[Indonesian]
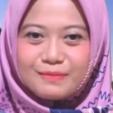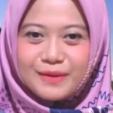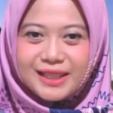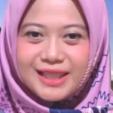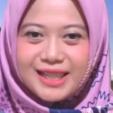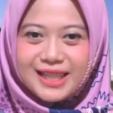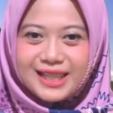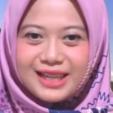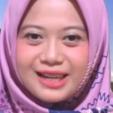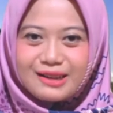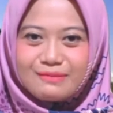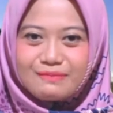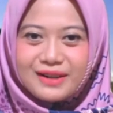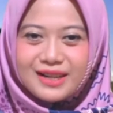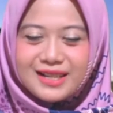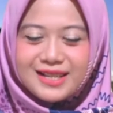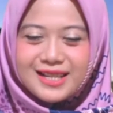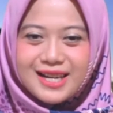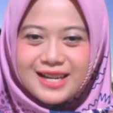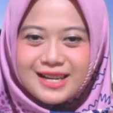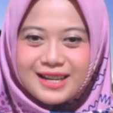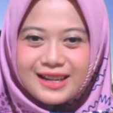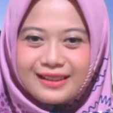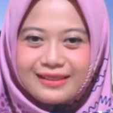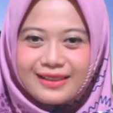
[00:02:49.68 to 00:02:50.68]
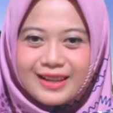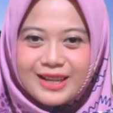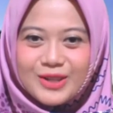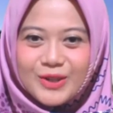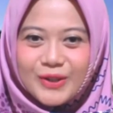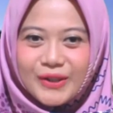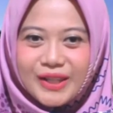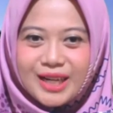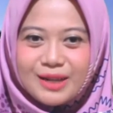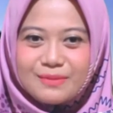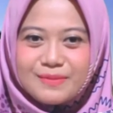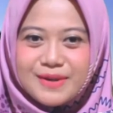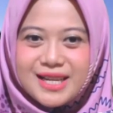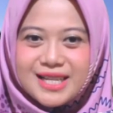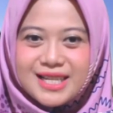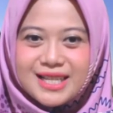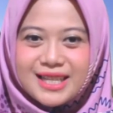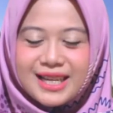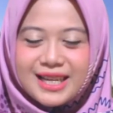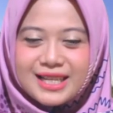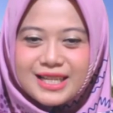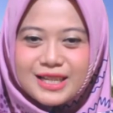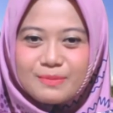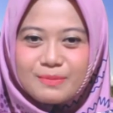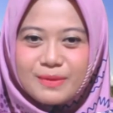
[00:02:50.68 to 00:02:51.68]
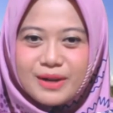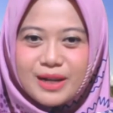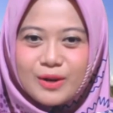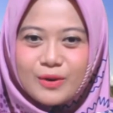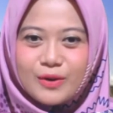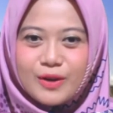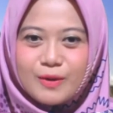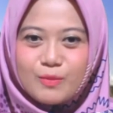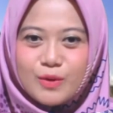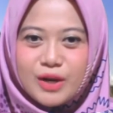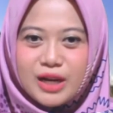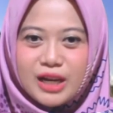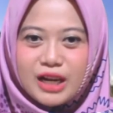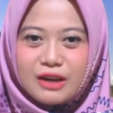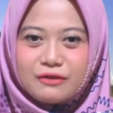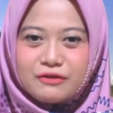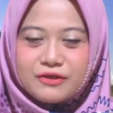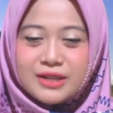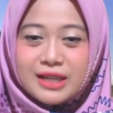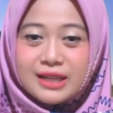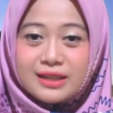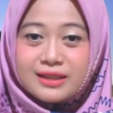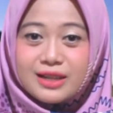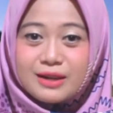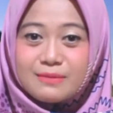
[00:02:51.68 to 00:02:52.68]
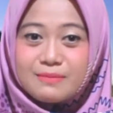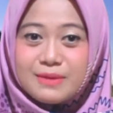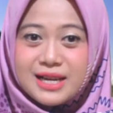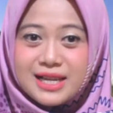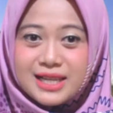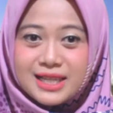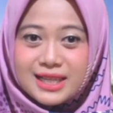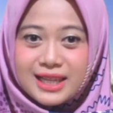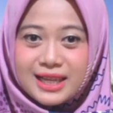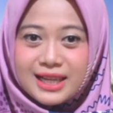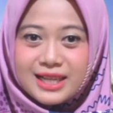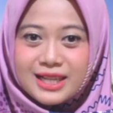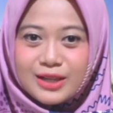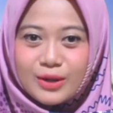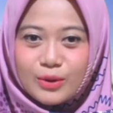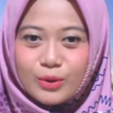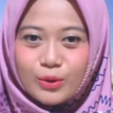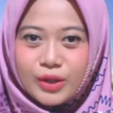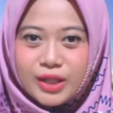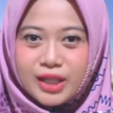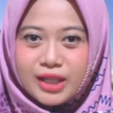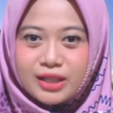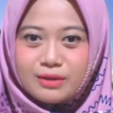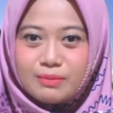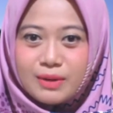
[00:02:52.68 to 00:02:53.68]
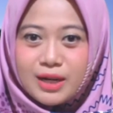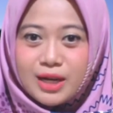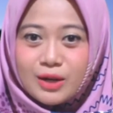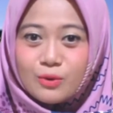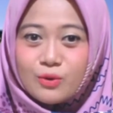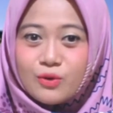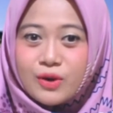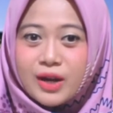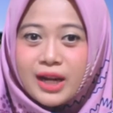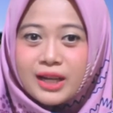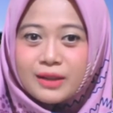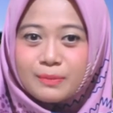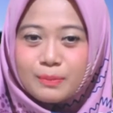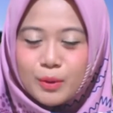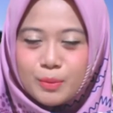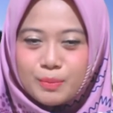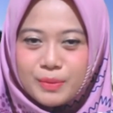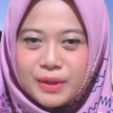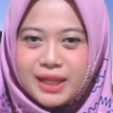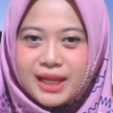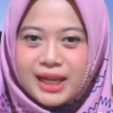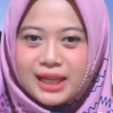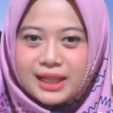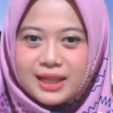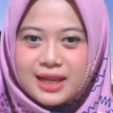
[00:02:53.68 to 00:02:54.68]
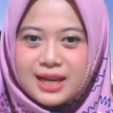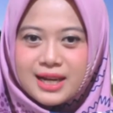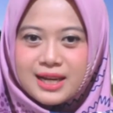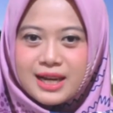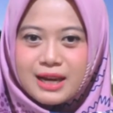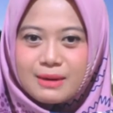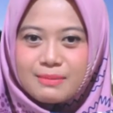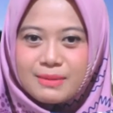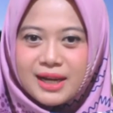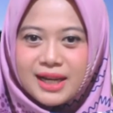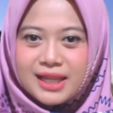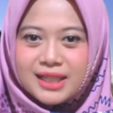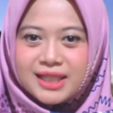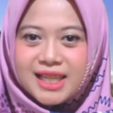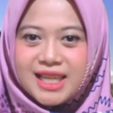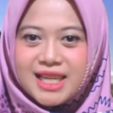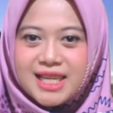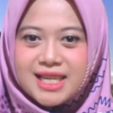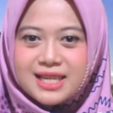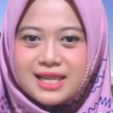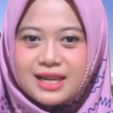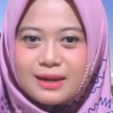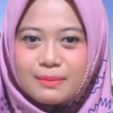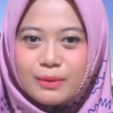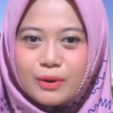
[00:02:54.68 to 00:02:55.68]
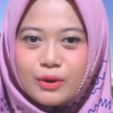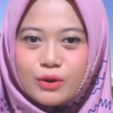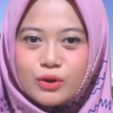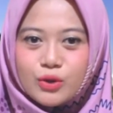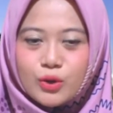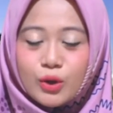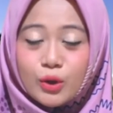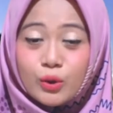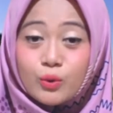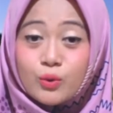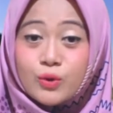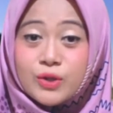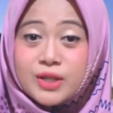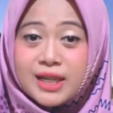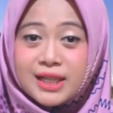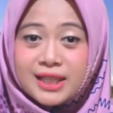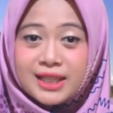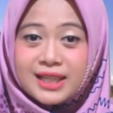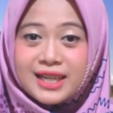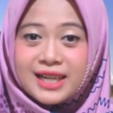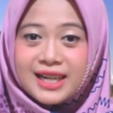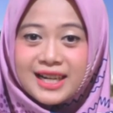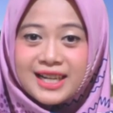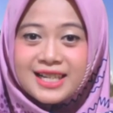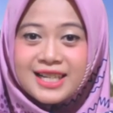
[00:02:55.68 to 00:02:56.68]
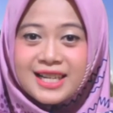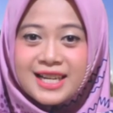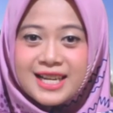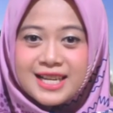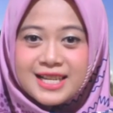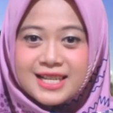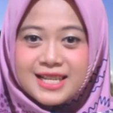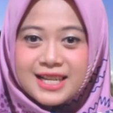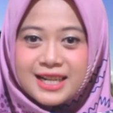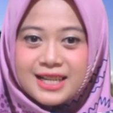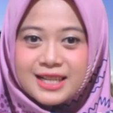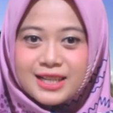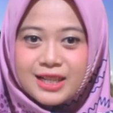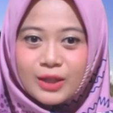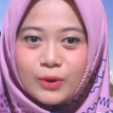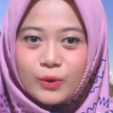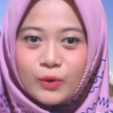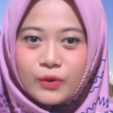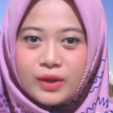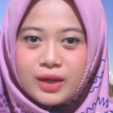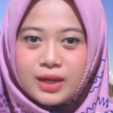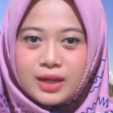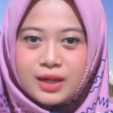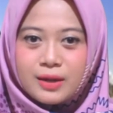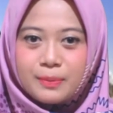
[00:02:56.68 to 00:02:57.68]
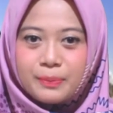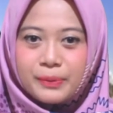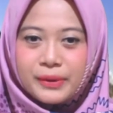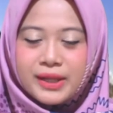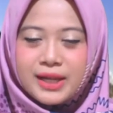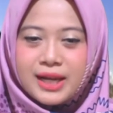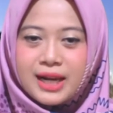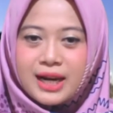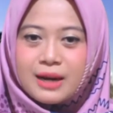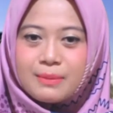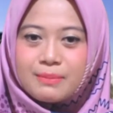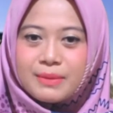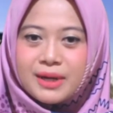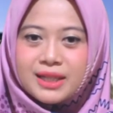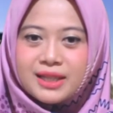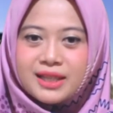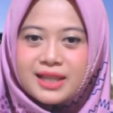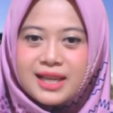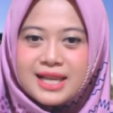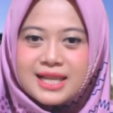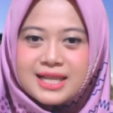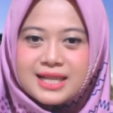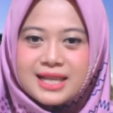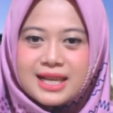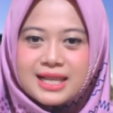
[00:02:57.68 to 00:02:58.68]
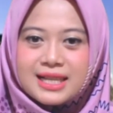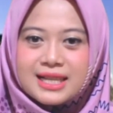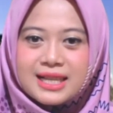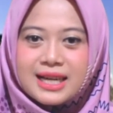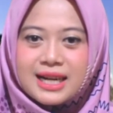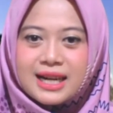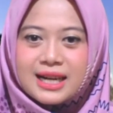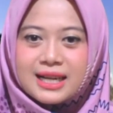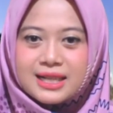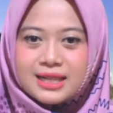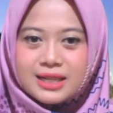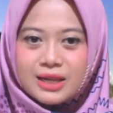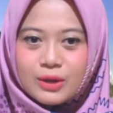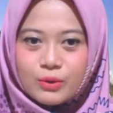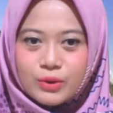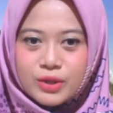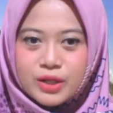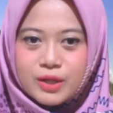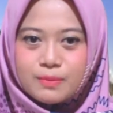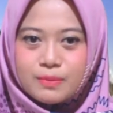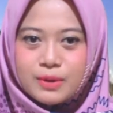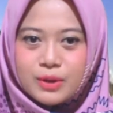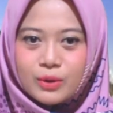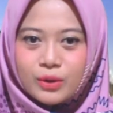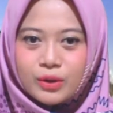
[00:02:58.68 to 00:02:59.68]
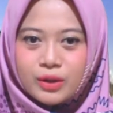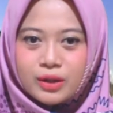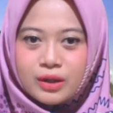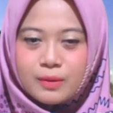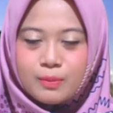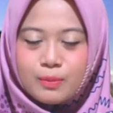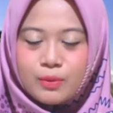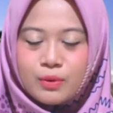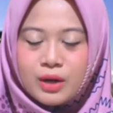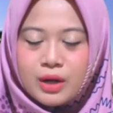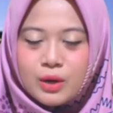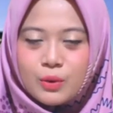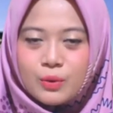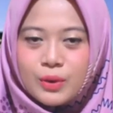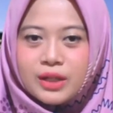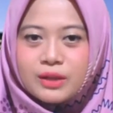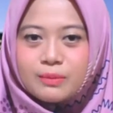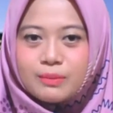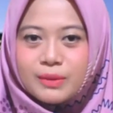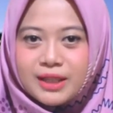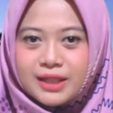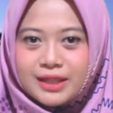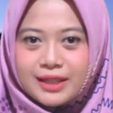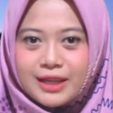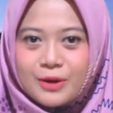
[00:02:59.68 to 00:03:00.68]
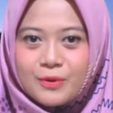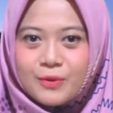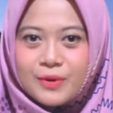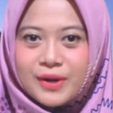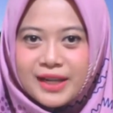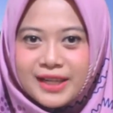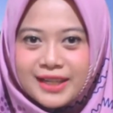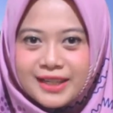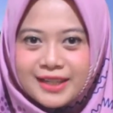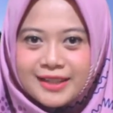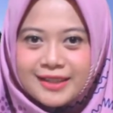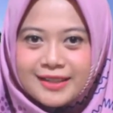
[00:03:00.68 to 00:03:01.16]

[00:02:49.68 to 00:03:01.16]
Badan Amil Zakat Nasional Basnas melalui Mualaf Center Basnas rutin melakukan pembinaan keagamaan hingga pelosok Nusantara, salah satunya ke pedalaman Desa Sarasau Siberut, Kepulauan Mentawai.